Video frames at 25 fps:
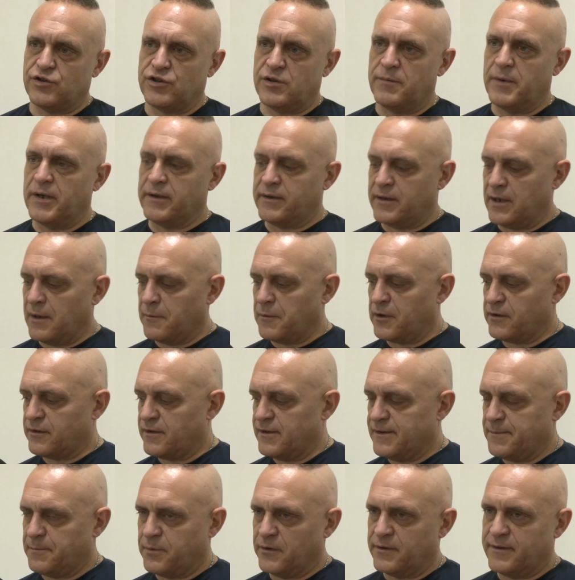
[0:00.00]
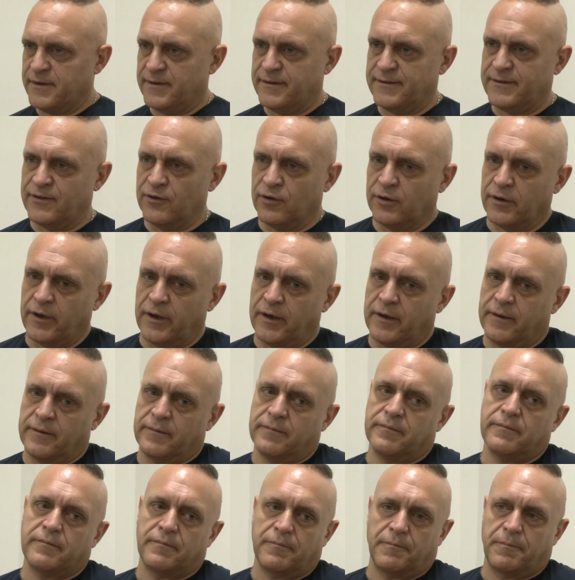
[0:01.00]
ci mettiamo a disposizione
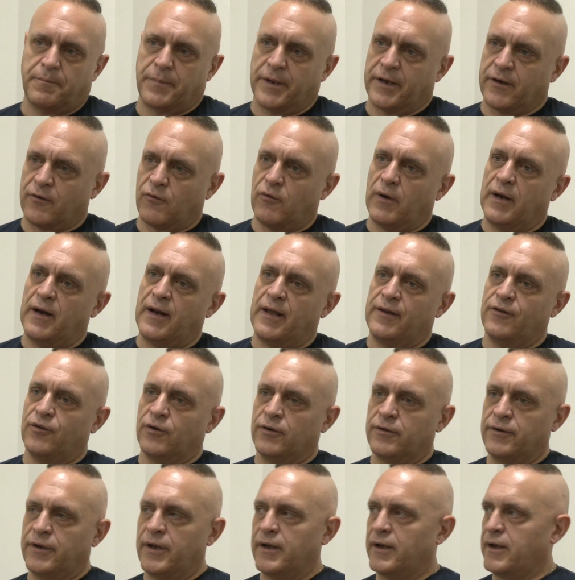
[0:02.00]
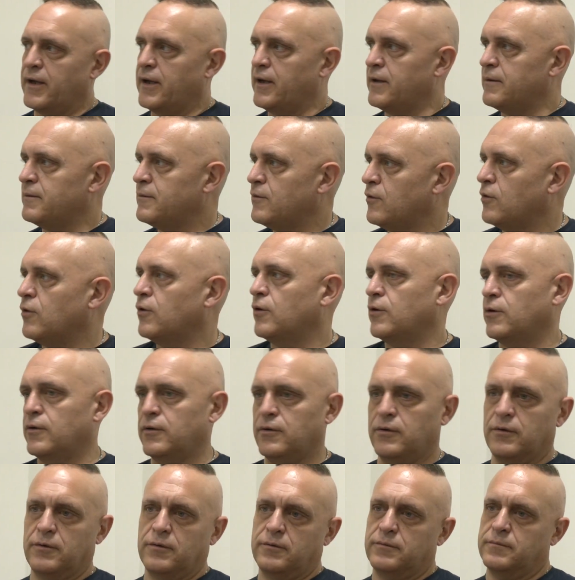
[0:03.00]
per quelle donne che
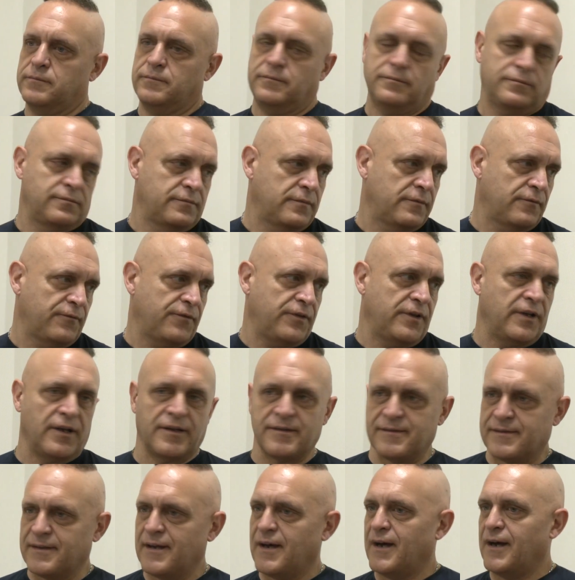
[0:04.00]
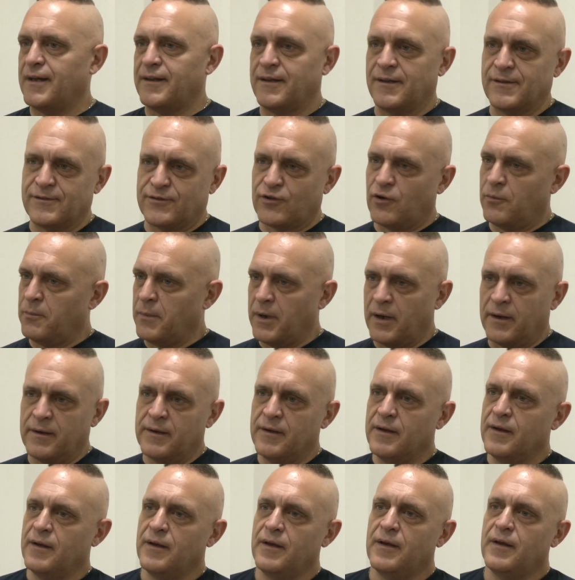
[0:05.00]
ho fidanzate, insomma,
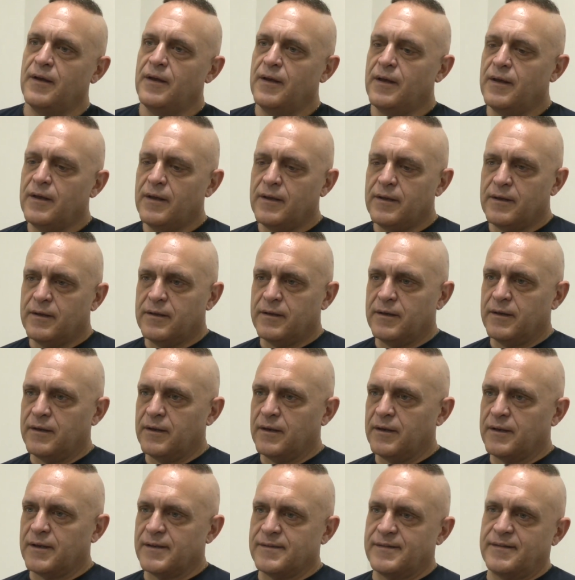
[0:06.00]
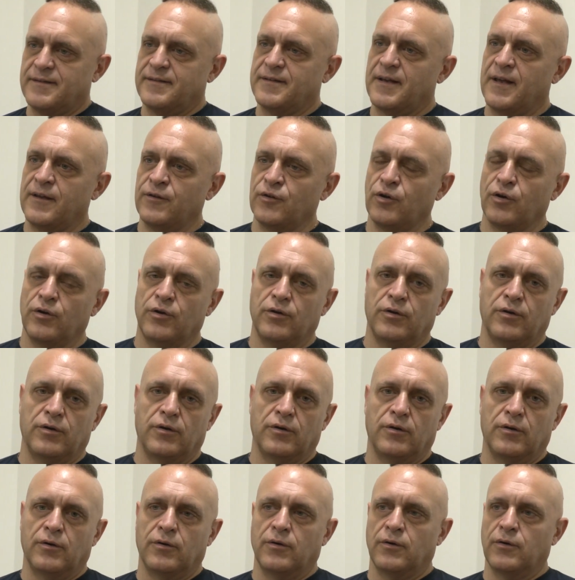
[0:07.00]
eh, che si
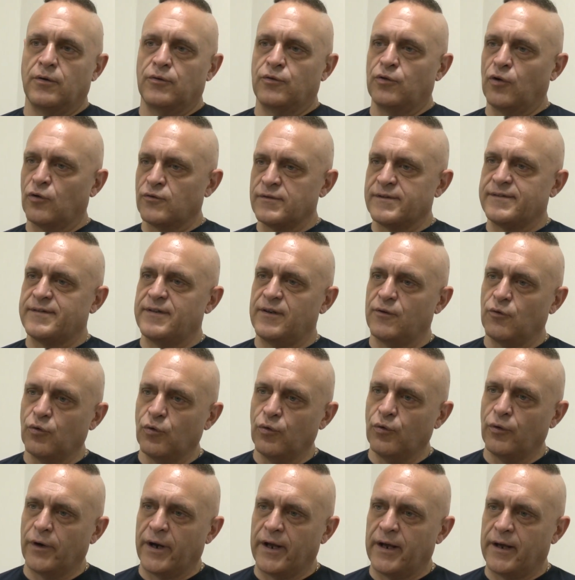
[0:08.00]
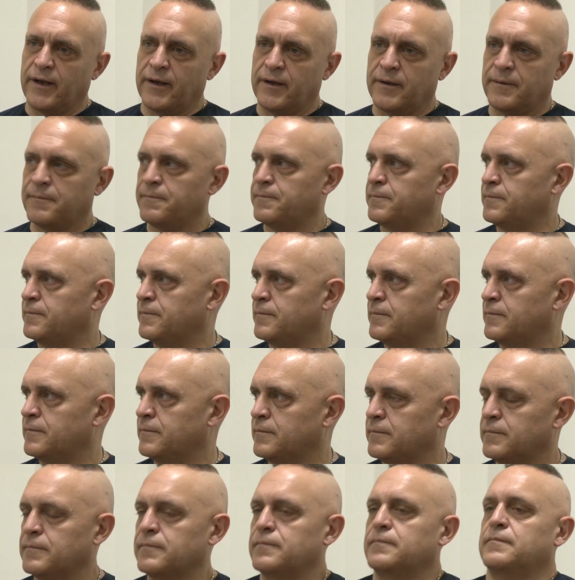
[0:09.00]
sentono non sicure, mh,
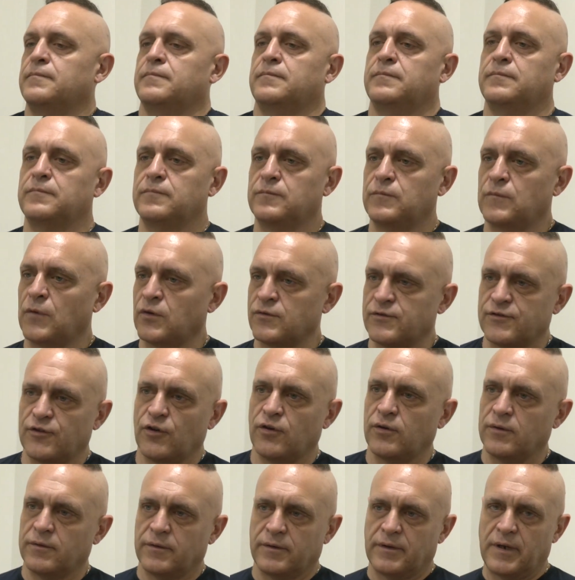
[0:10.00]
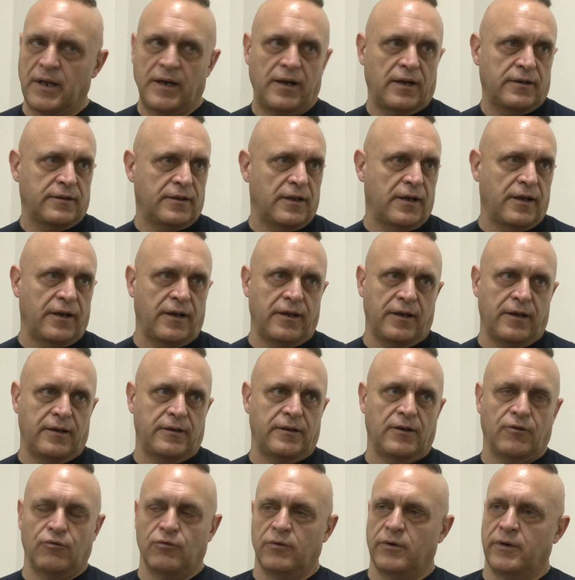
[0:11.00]
mm, non so, nell'andare
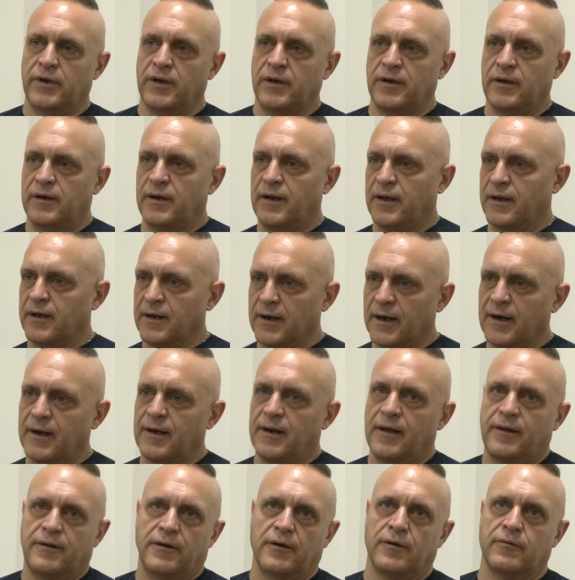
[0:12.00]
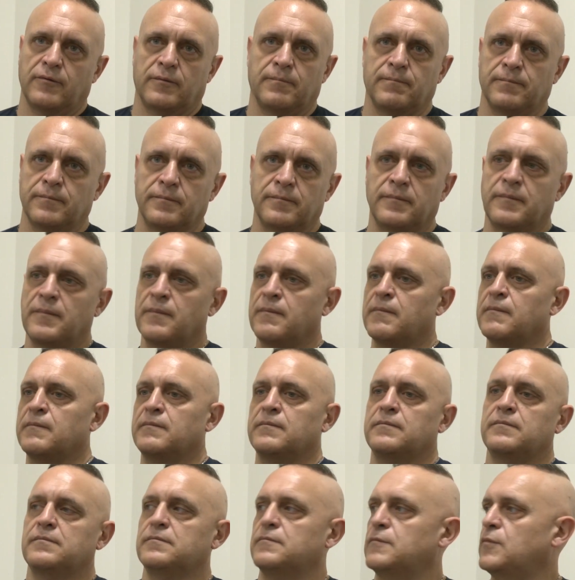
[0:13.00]
da un legale, da un,
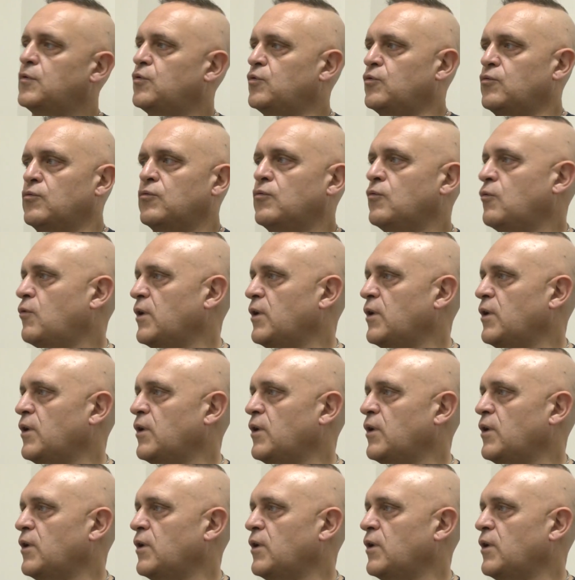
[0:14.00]
un